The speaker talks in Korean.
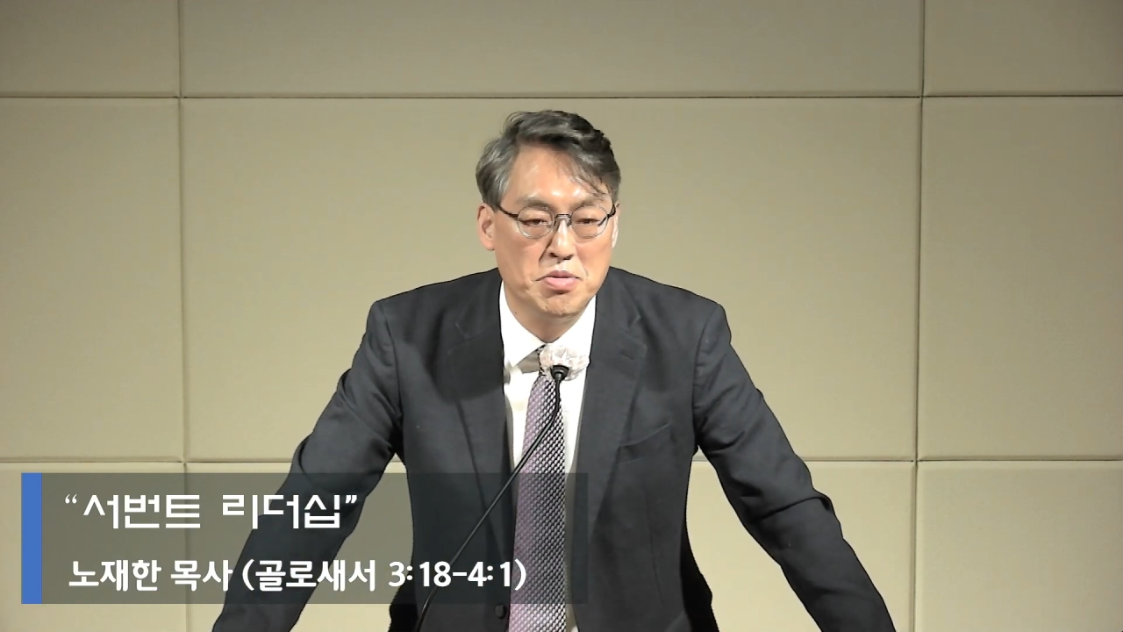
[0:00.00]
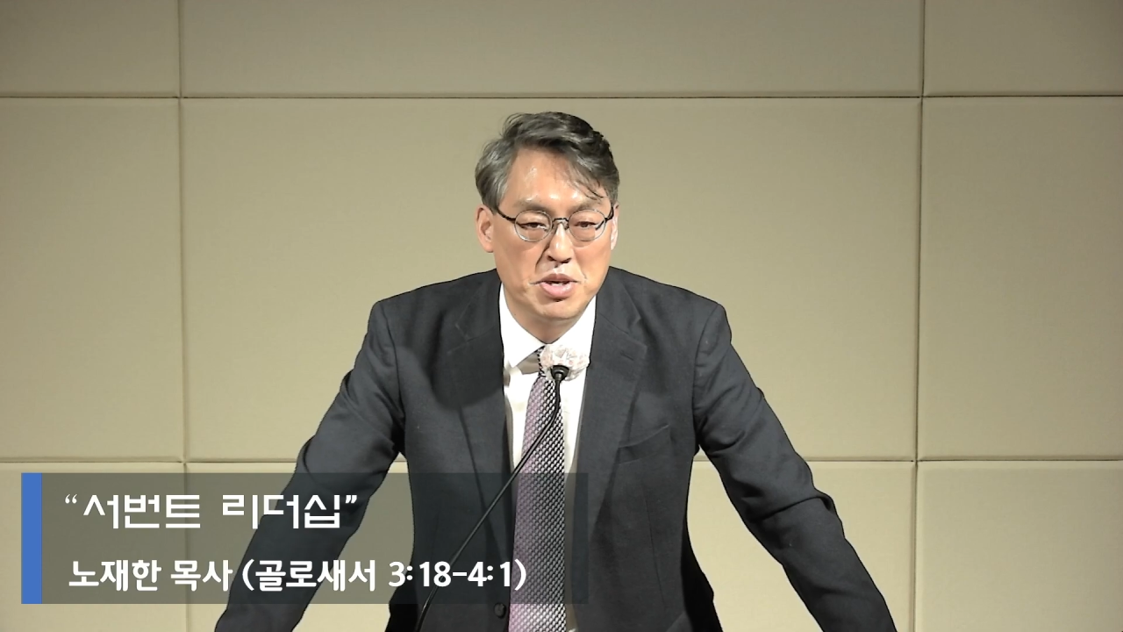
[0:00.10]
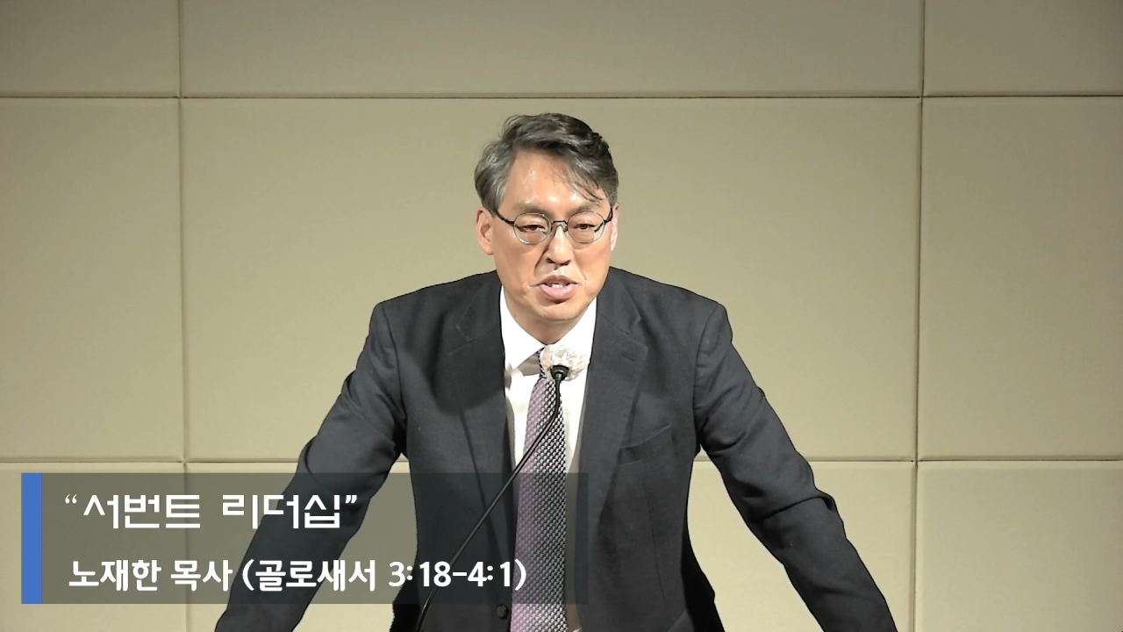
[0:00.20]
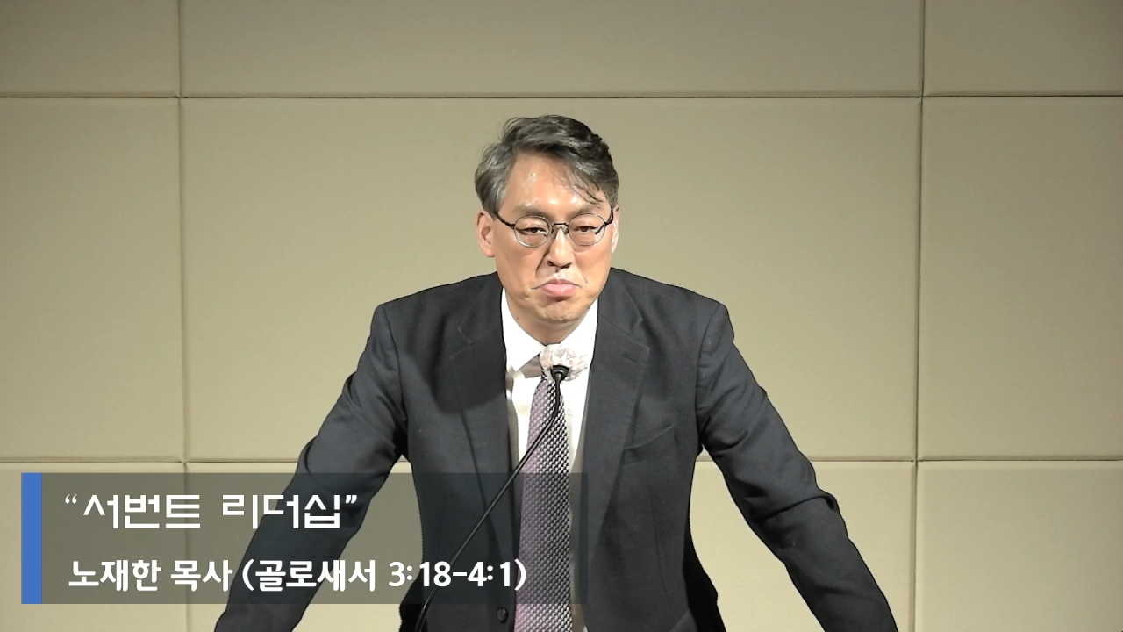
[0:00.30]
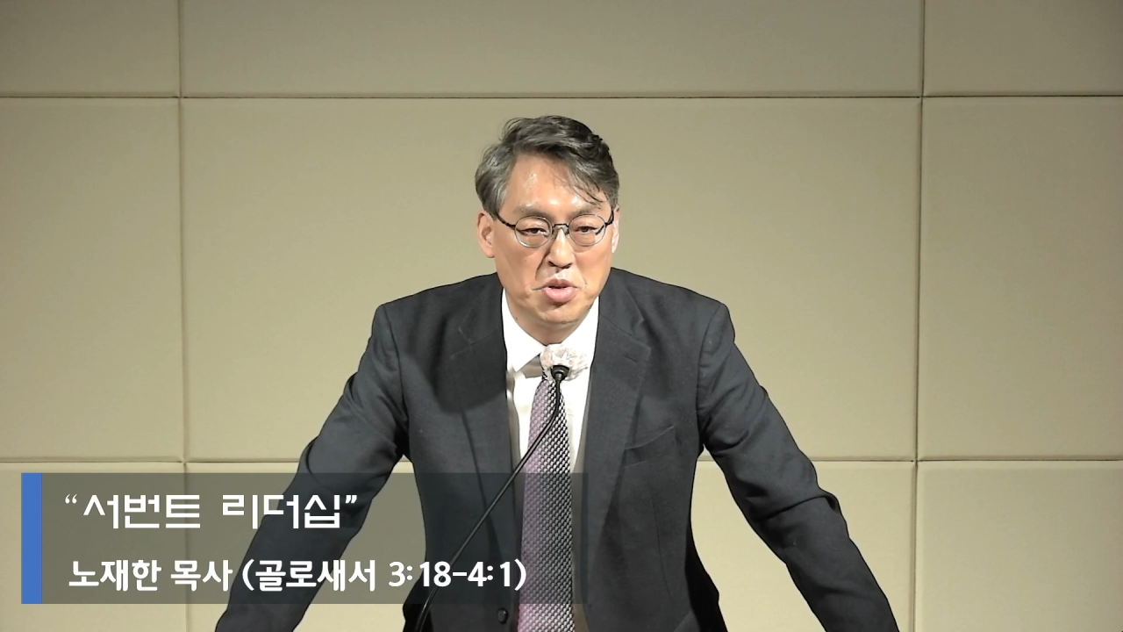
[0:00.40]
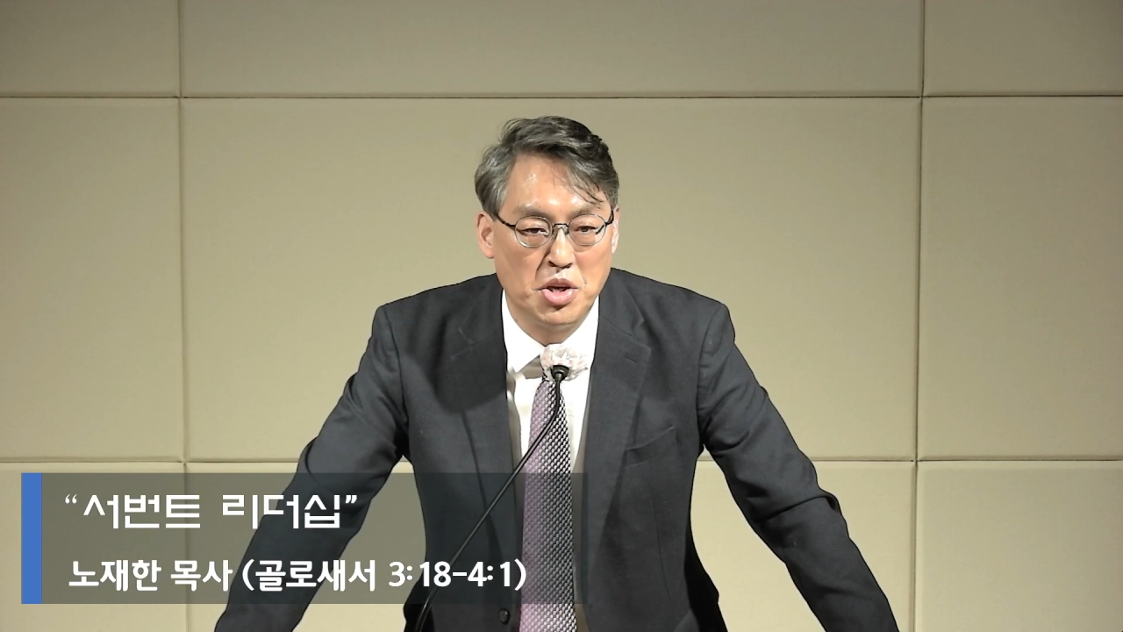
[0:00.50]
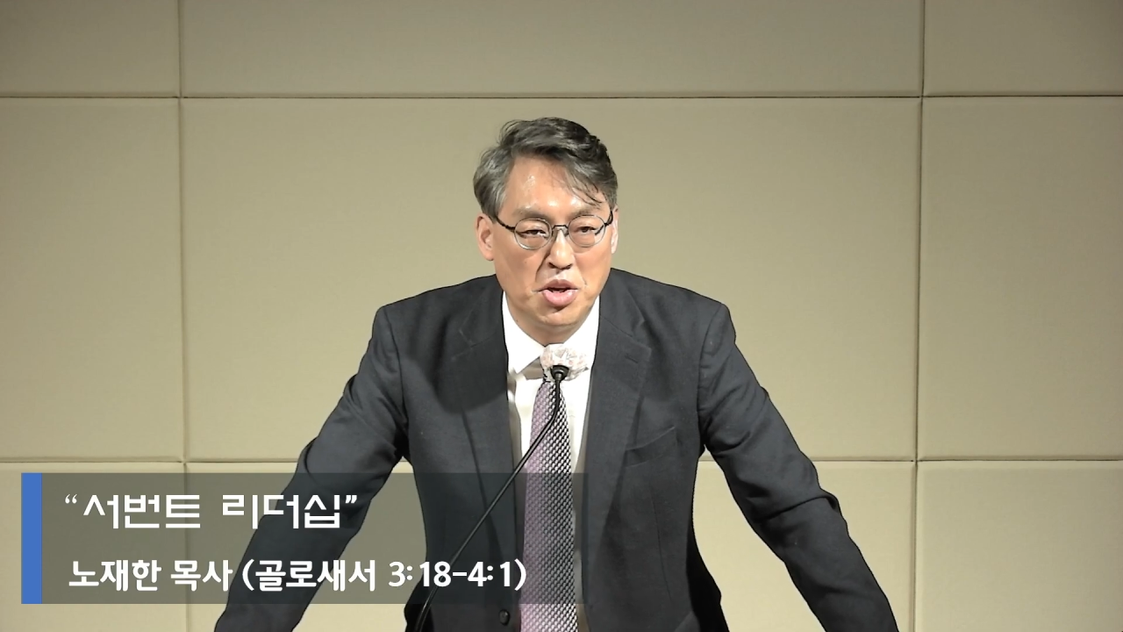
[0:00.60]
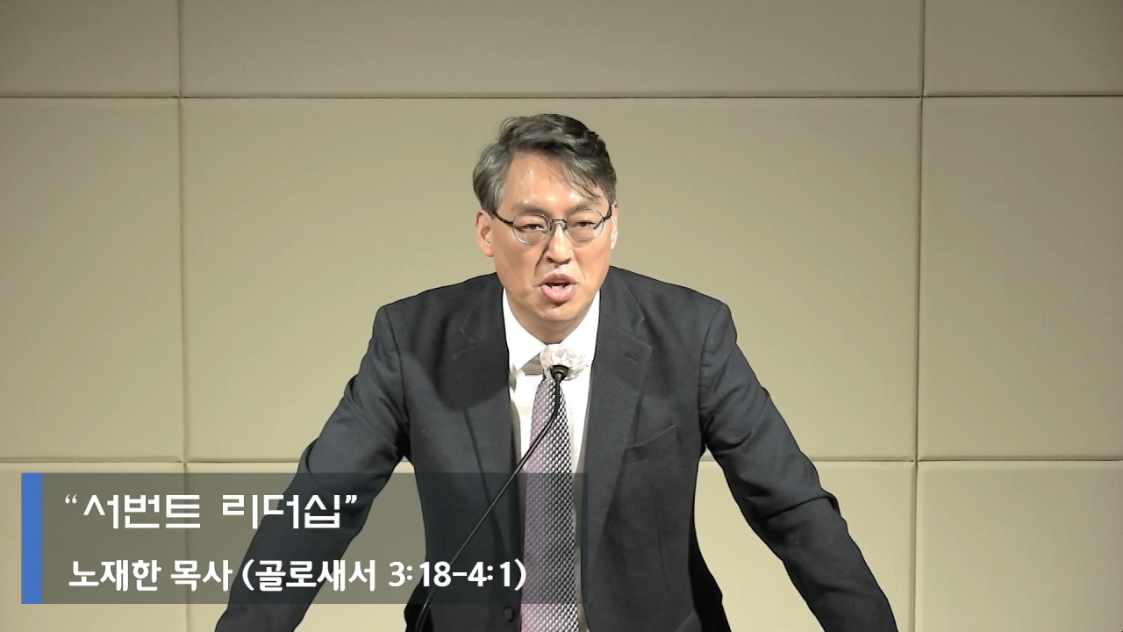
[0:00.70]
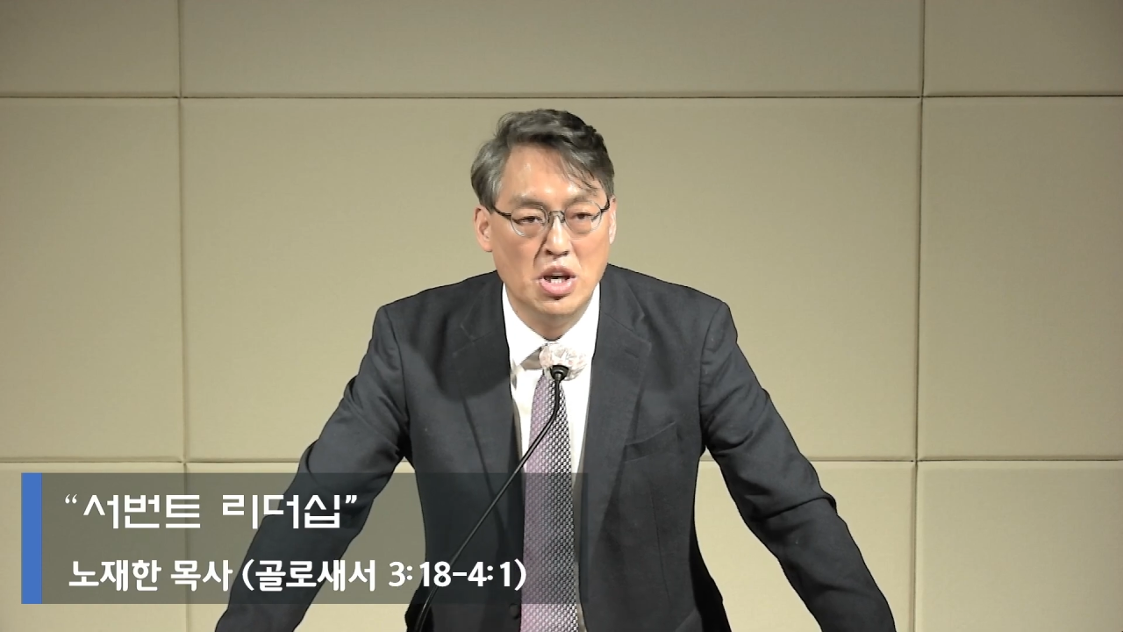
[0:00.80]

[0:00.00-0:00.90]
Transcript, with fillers: 말씀 뭐예요?